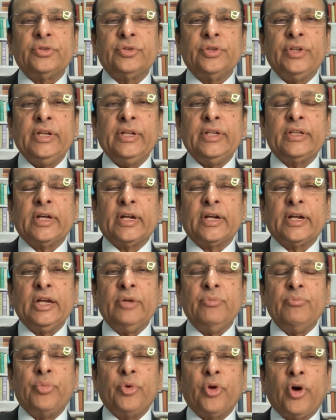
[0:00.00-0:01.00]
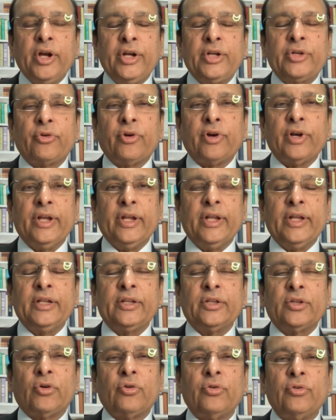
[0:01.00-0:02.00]
যদি তারা এমপ্লয়েড করে
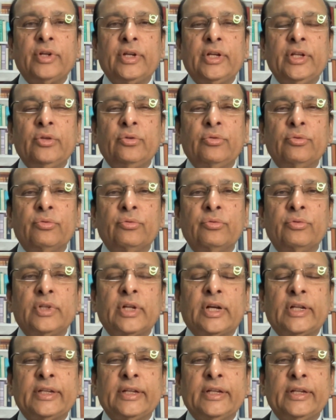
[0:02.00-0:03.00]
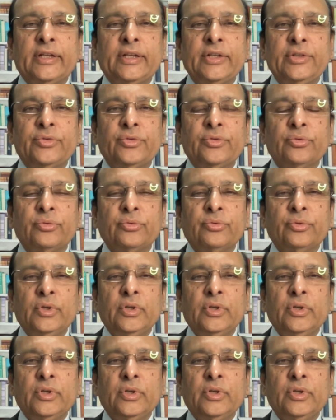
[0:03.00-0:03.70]
তখন কিন্তু তাদের কিছু